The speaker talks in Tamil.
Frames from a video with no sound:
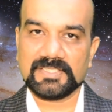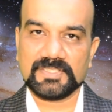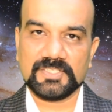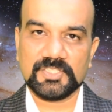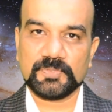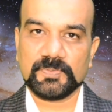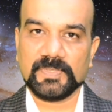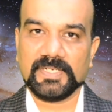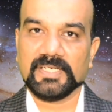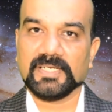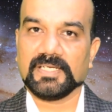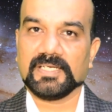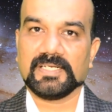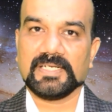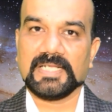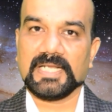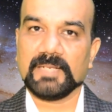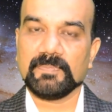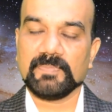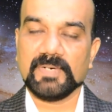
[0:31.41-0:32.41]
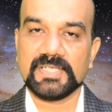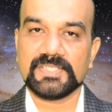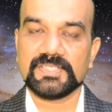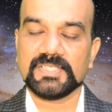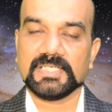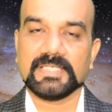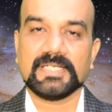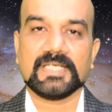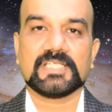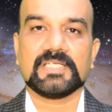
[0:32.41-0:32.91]
ரிசர்ச் பண்ணியிருக்கேன் நிறைய
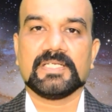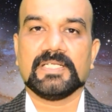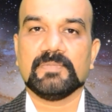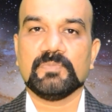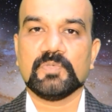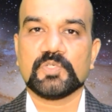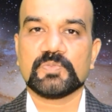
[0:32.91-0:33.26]
படிச்சிருக்கேன் எனக்கு நிறைய